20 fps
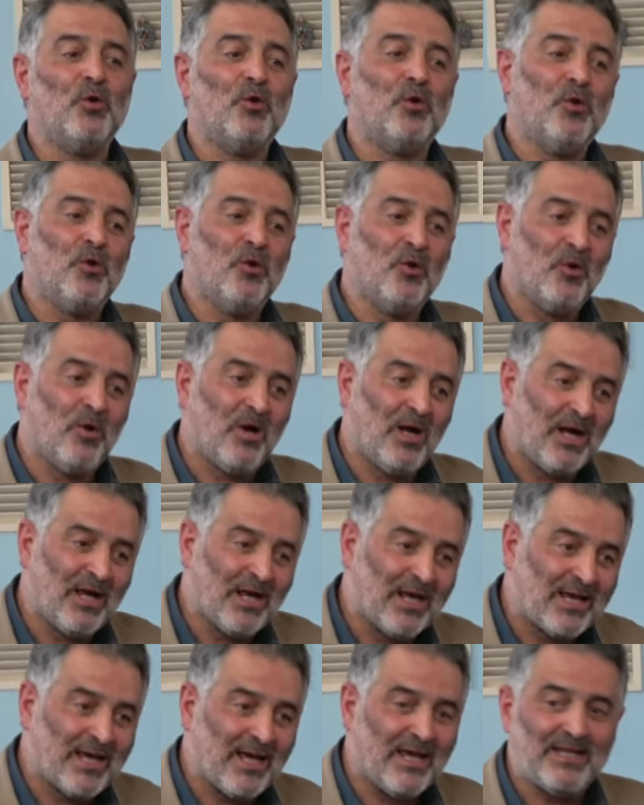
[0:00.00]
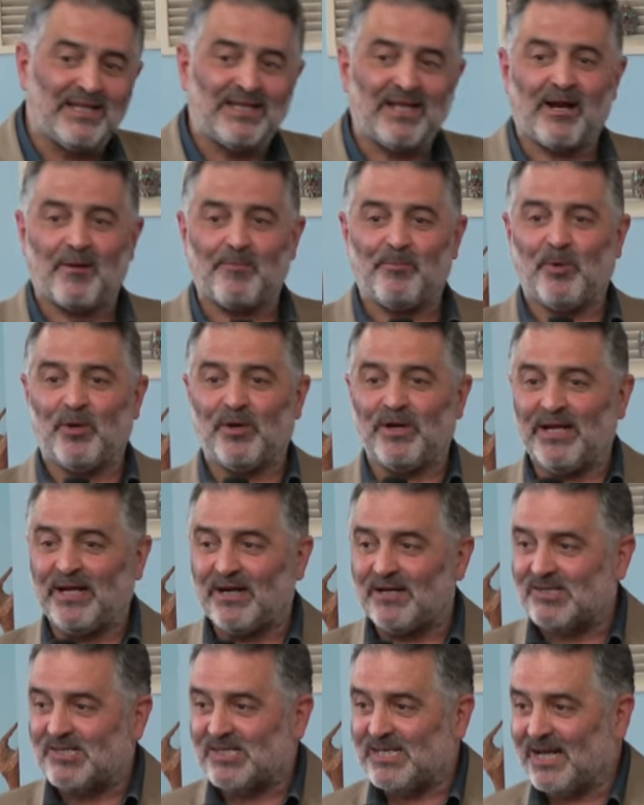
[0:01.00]
No hay que
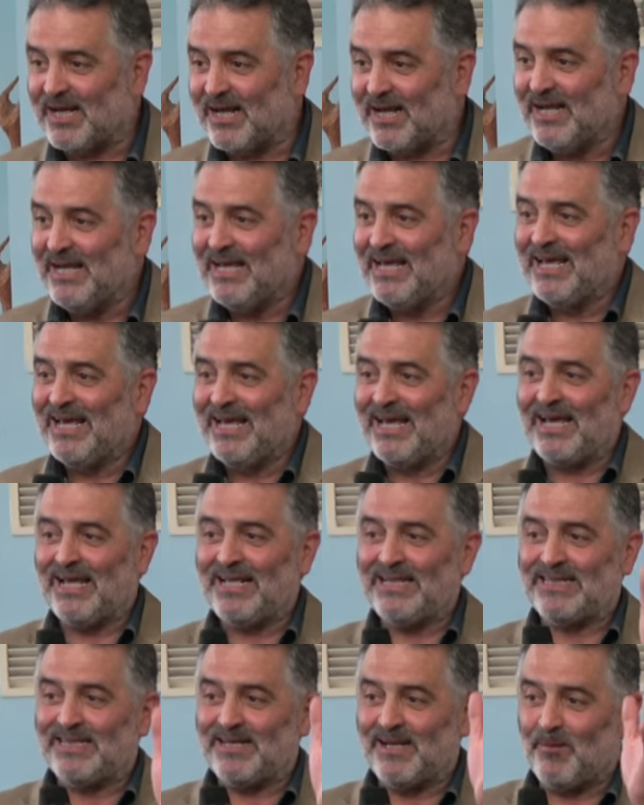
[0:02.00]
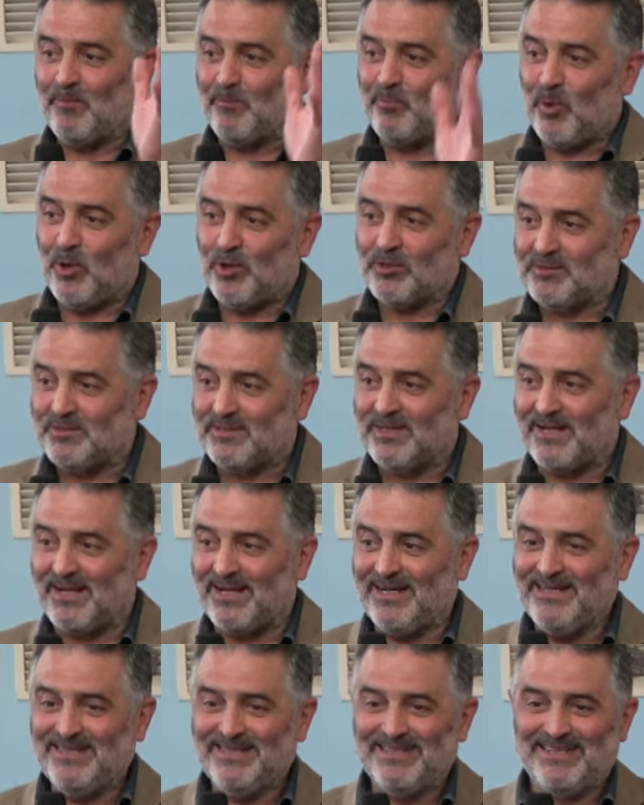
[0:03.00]
interponerse entre el
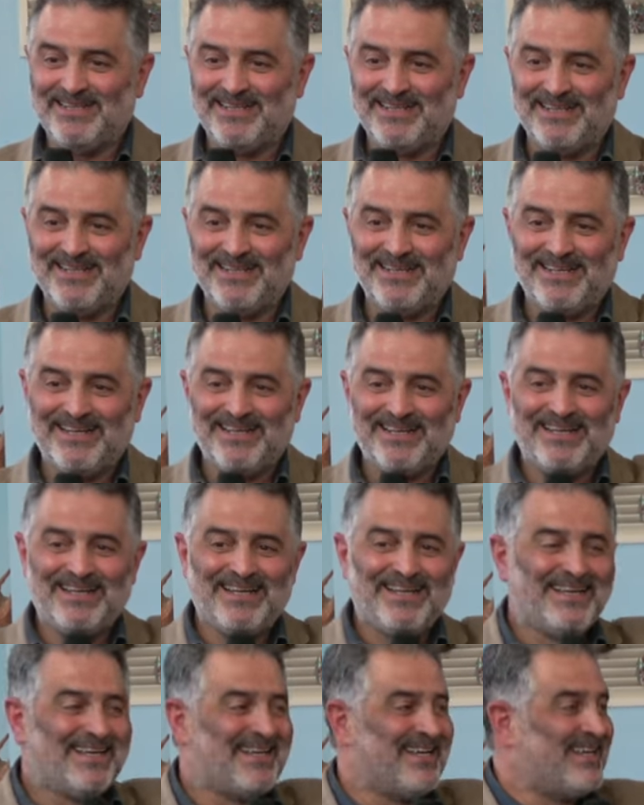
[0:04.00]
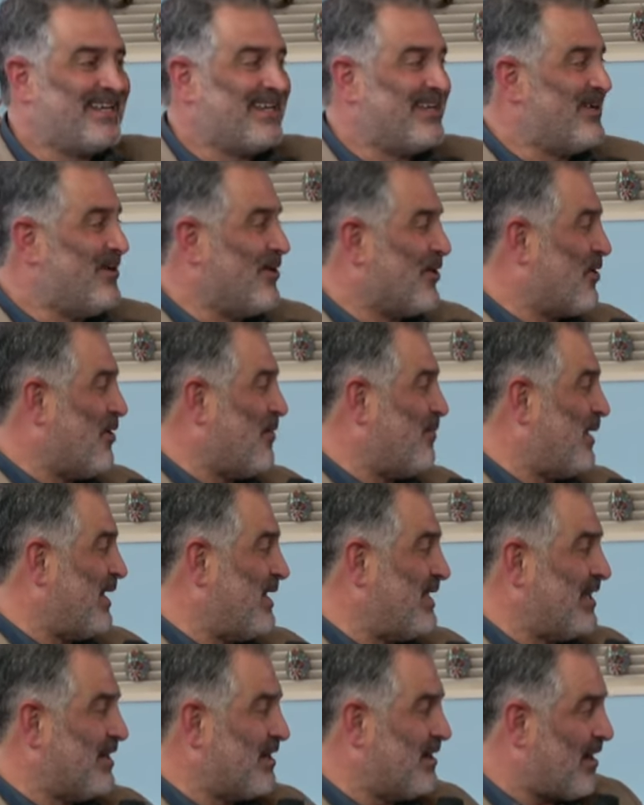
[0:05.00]
postre y los
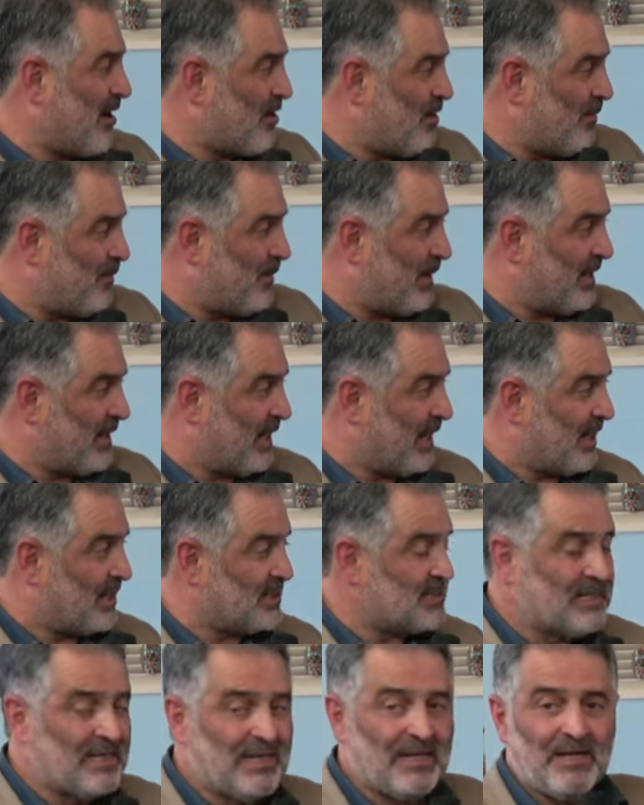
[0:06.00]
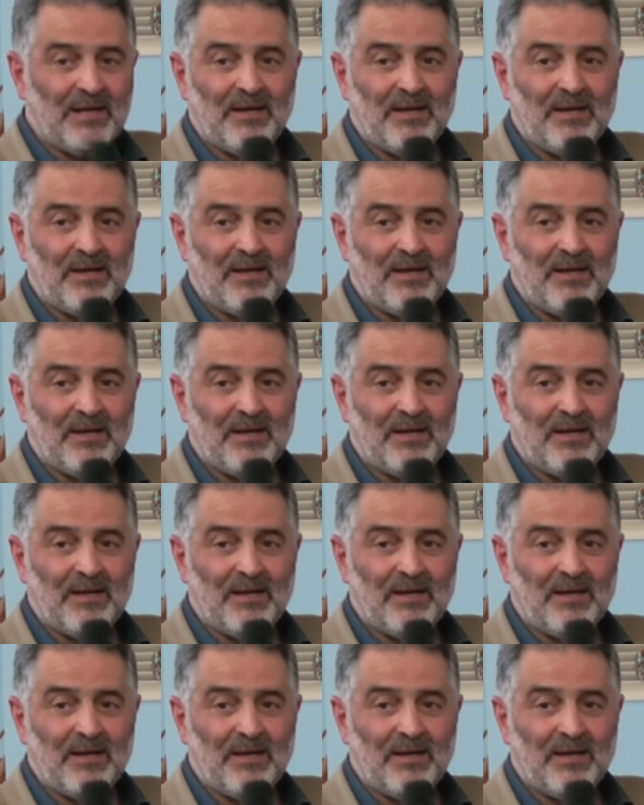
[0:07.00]
compañeros y las compañeras.